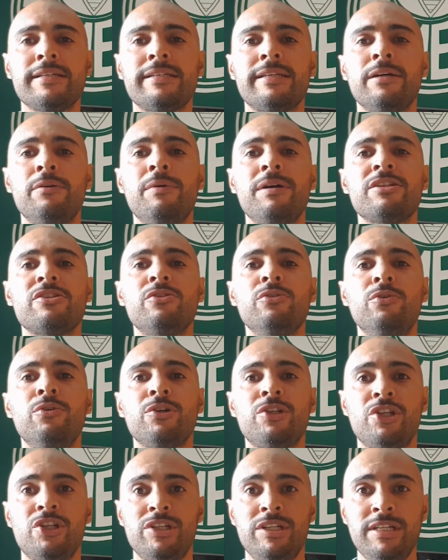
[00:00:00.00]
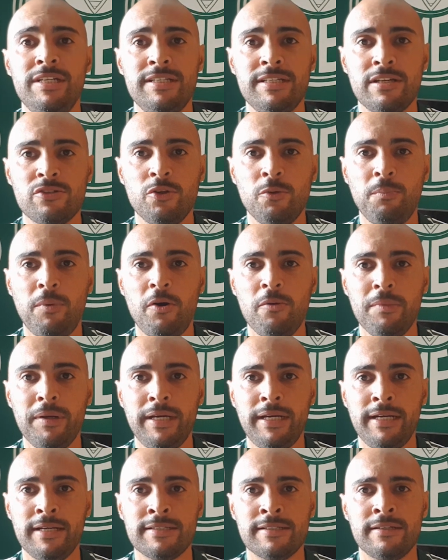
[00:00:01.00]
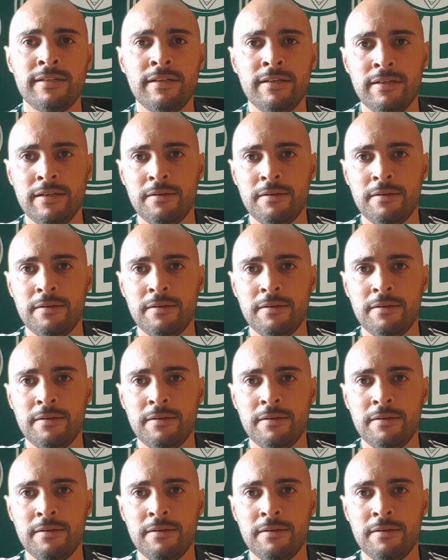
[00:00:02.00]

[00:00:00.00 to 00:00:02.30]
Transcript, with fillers: são as notícias do Palmeiras.